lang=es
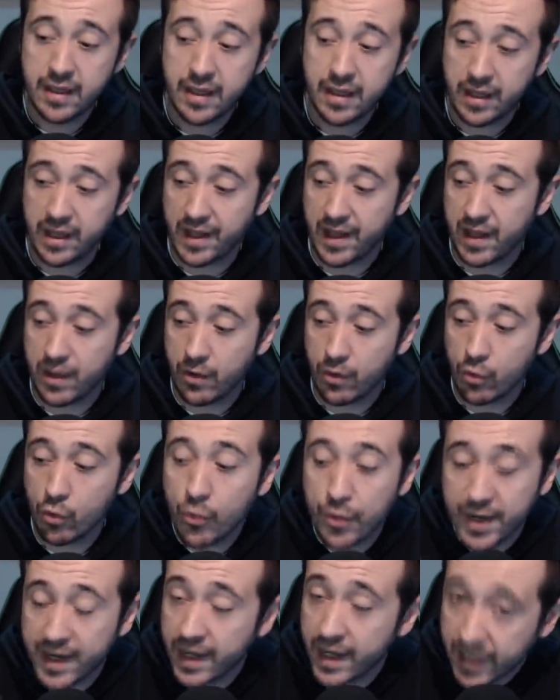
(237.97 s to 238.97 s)
que
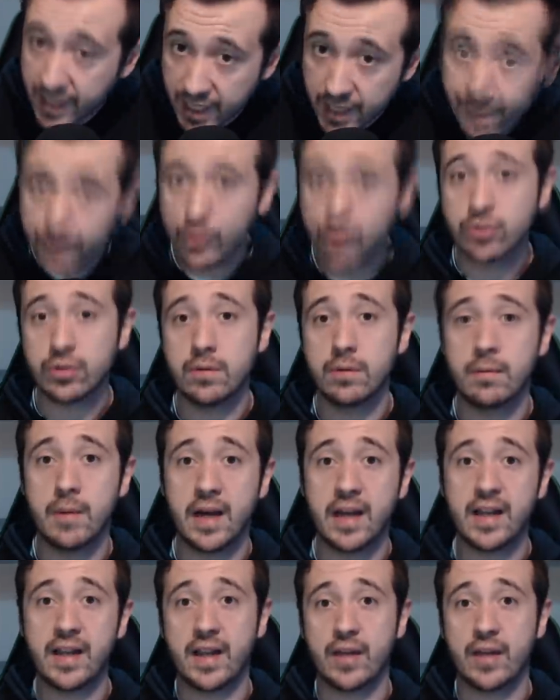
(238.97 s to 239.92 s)
hubiera equipos, ¿vale?